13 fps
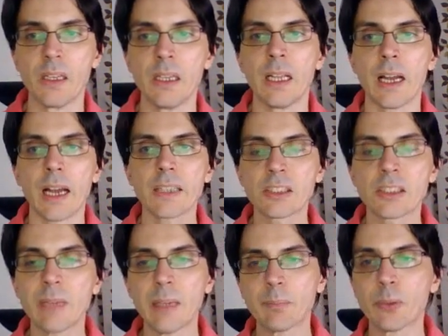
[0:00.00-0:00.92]

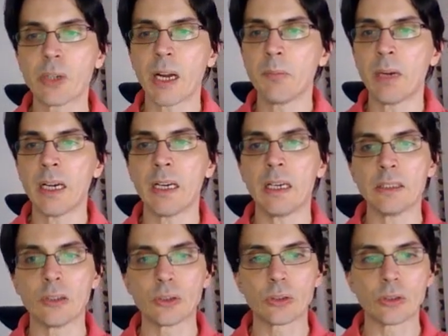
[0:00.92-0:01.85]
ハッシュマップが、まあ、あ
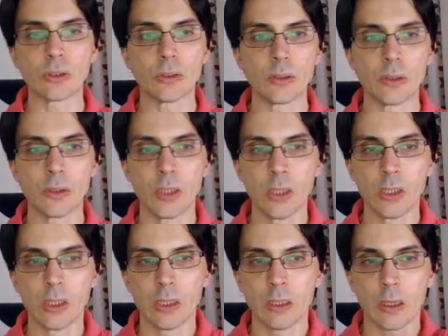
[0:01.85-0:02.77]
の、その、
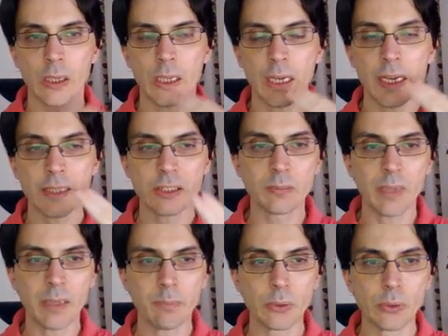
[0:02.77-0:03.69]

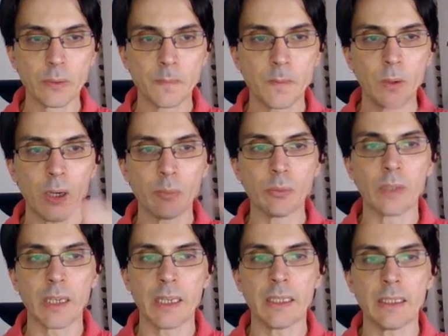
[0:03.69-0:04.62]
ハッシュマップのフォア文
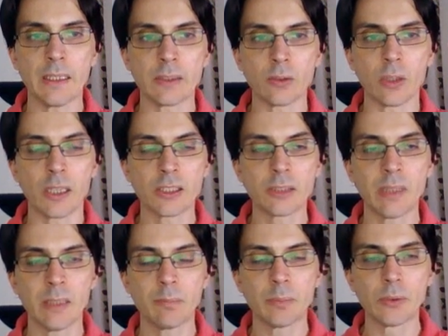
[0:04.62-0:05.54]
が、あと
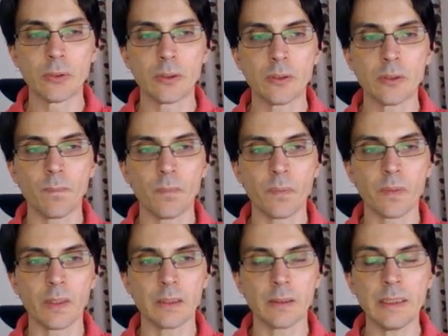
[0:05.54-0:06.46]
ハッシュマップの
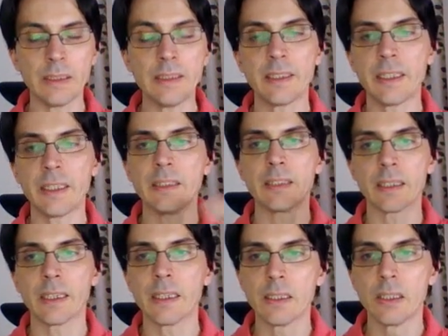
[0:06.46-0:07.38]
イテレータ
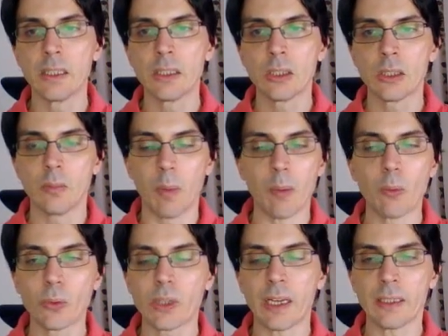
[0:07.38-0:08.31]
が、まあ、
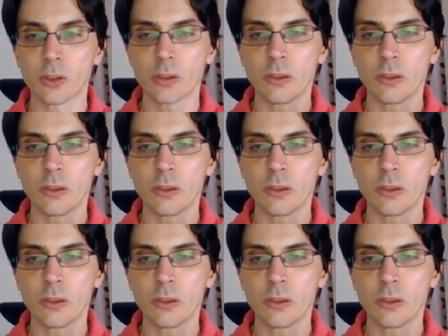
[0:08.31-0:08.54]
問題、それ